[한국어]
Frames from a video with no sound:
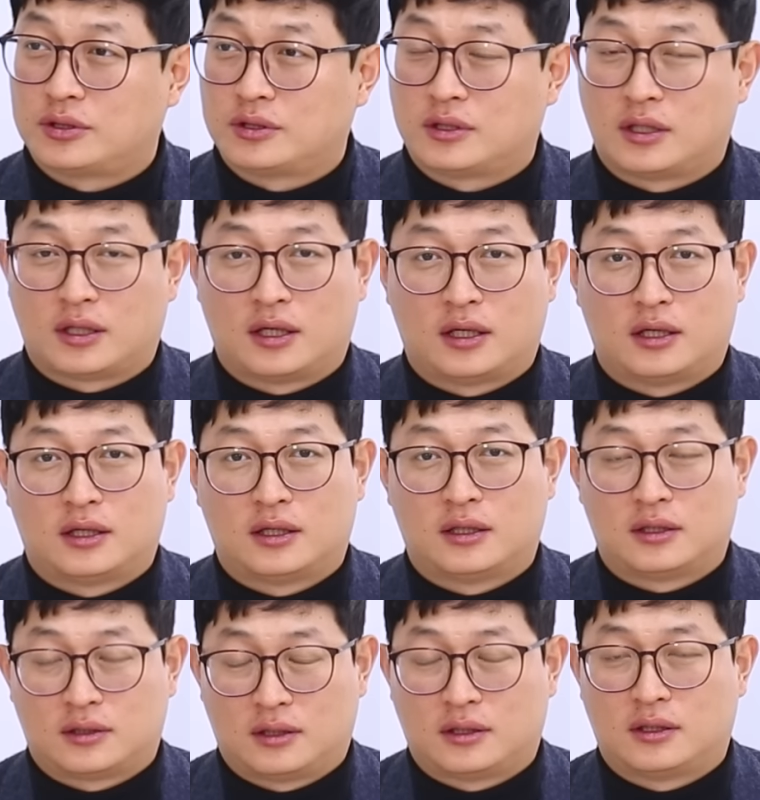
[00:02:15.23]
관계
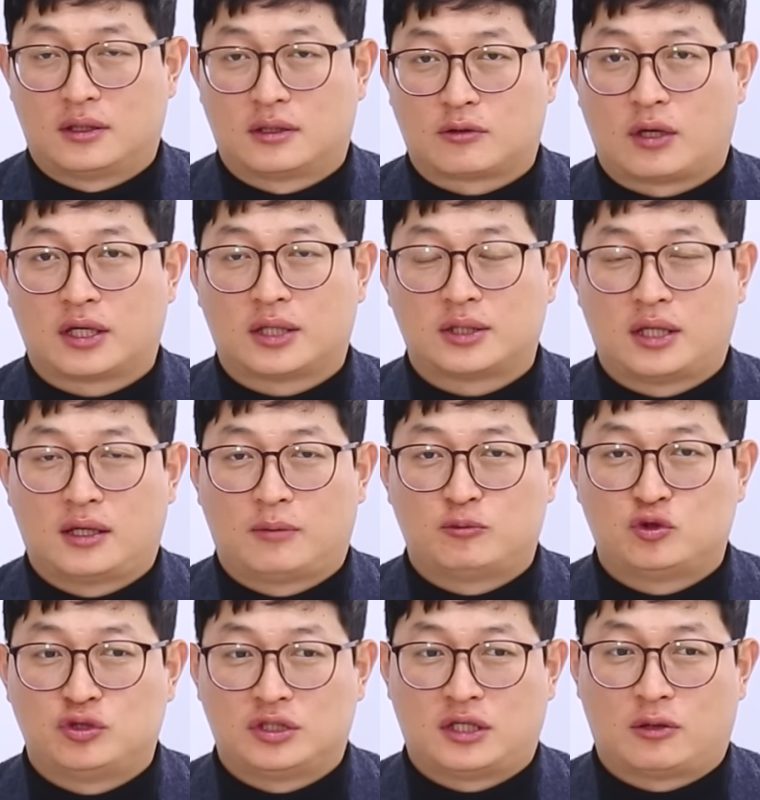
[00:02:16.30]

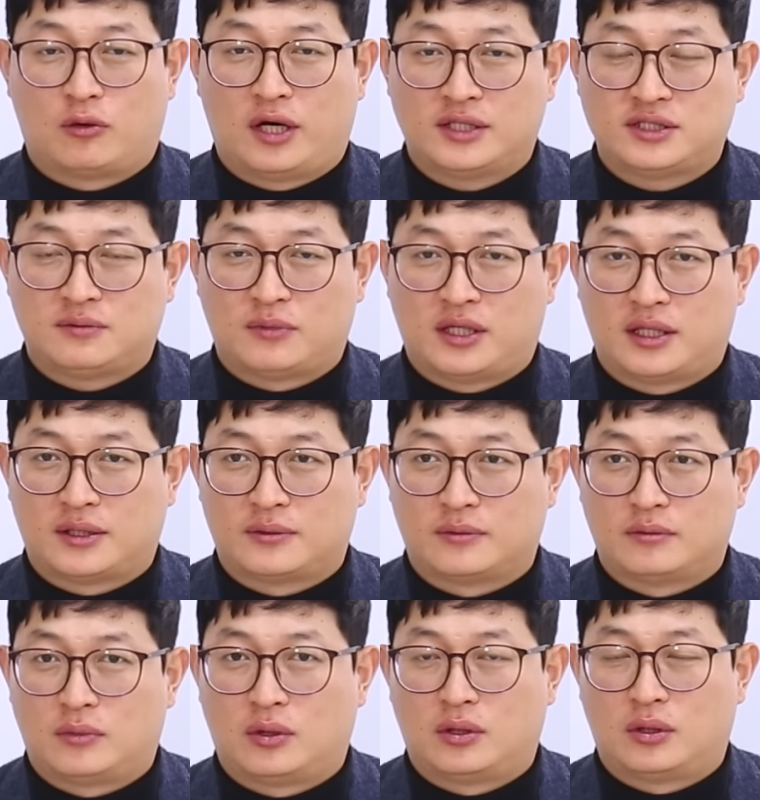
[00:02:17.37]
때문이라고
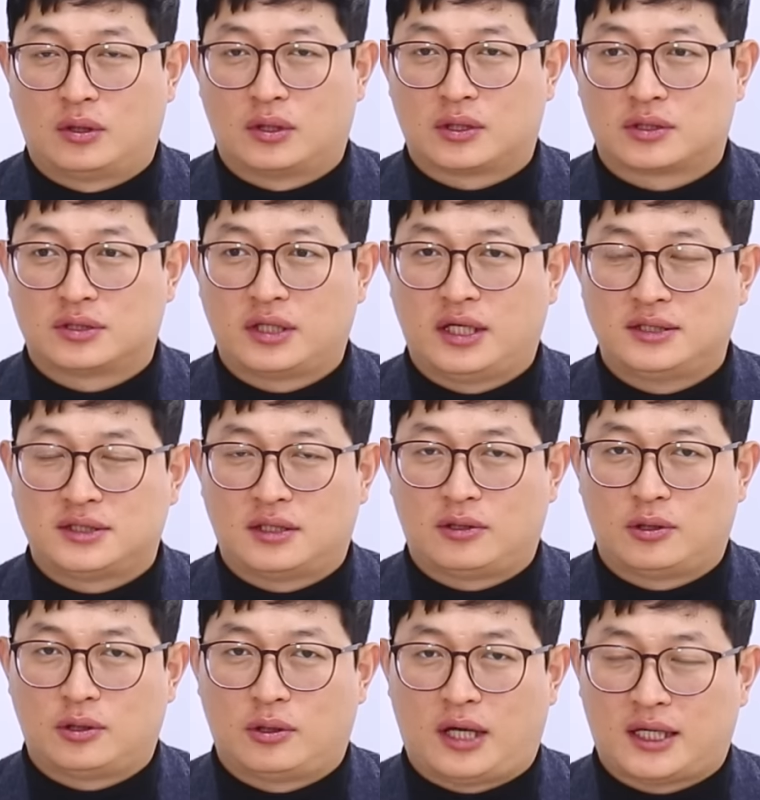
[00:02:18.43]
하지만 뭐 그게 이제
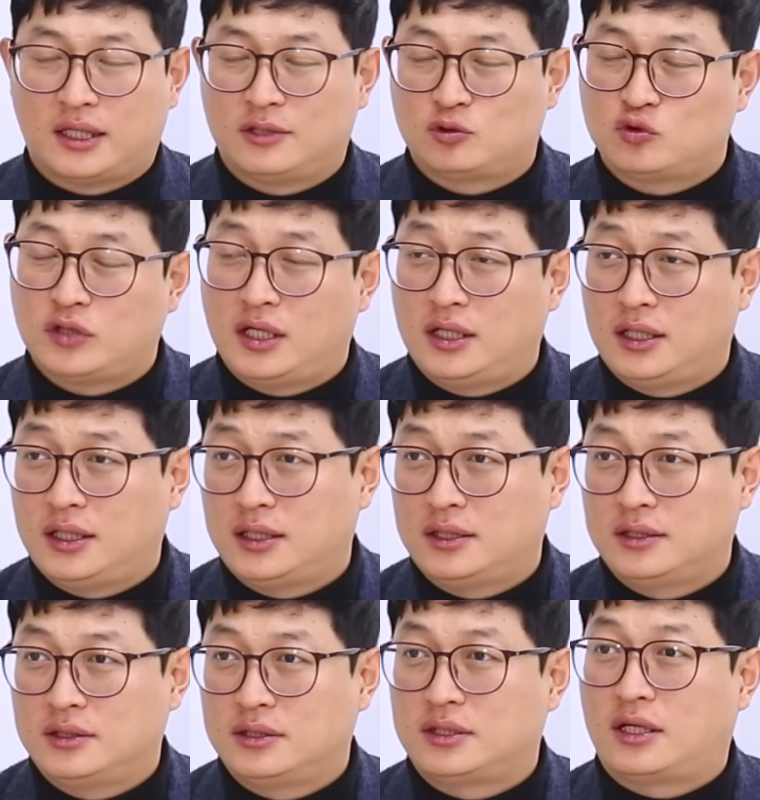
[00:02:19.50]
하나의
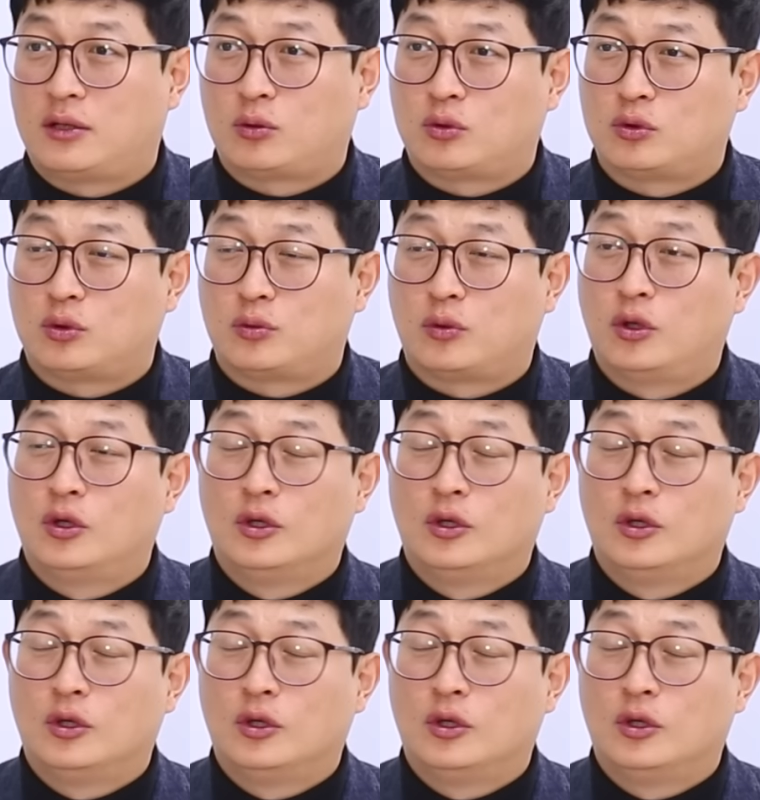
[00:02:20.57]
수단이라고